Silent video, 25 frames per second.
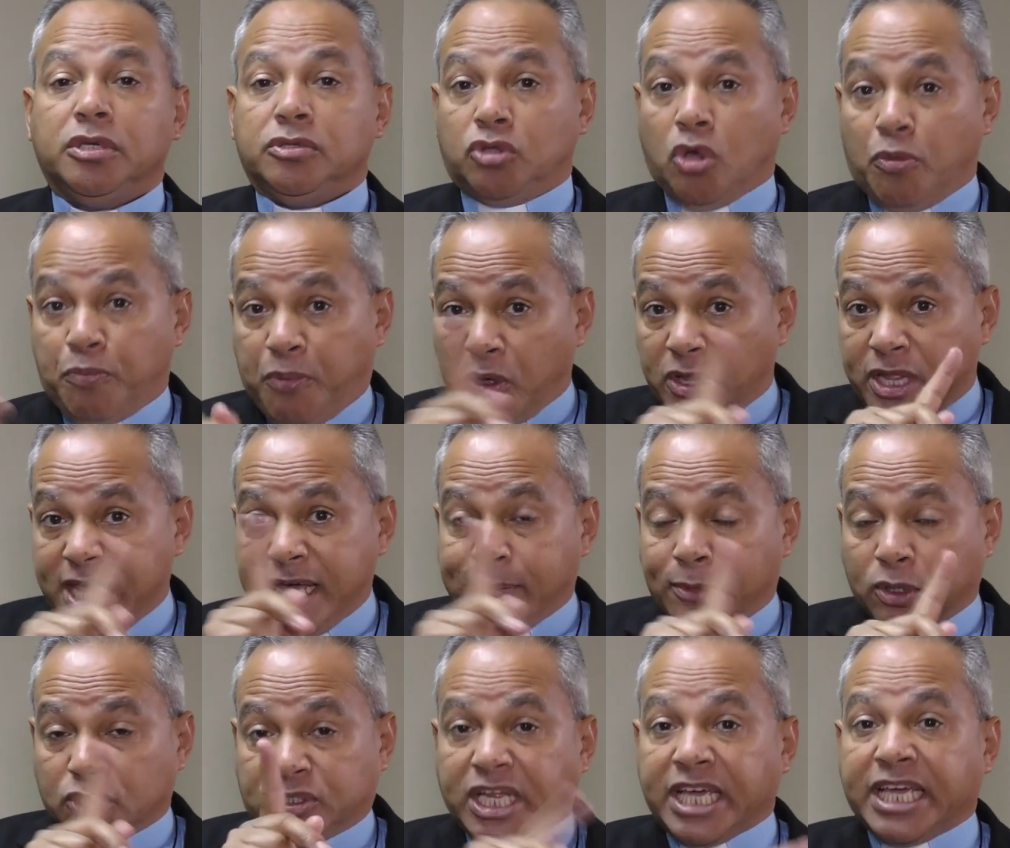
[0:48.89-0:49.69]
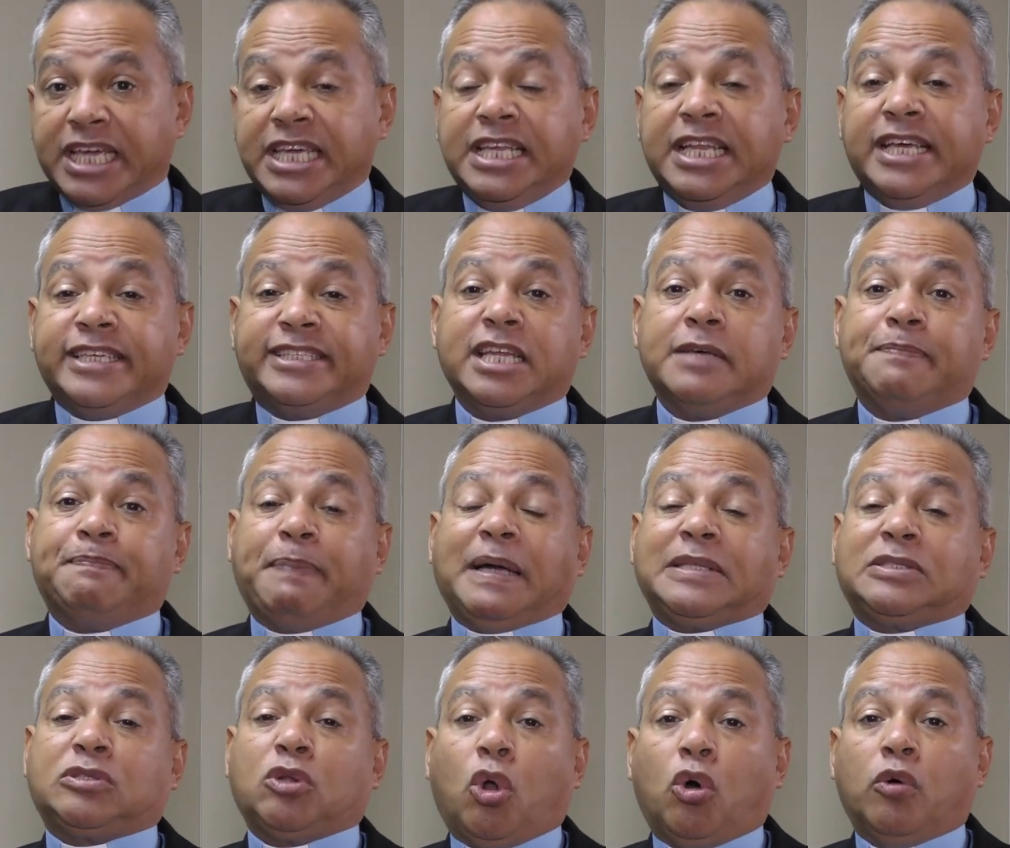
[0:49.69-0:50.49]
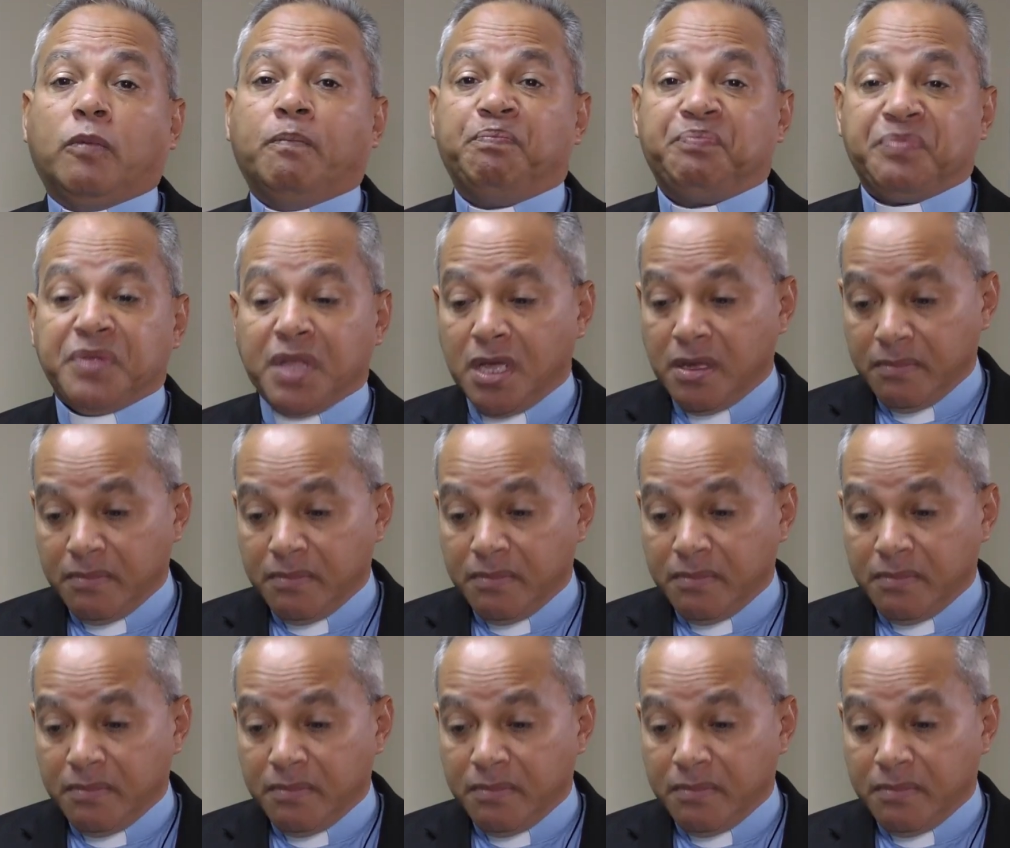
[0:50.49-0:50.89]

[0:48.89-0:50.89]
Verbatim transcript: No podemos seguir ese patrón.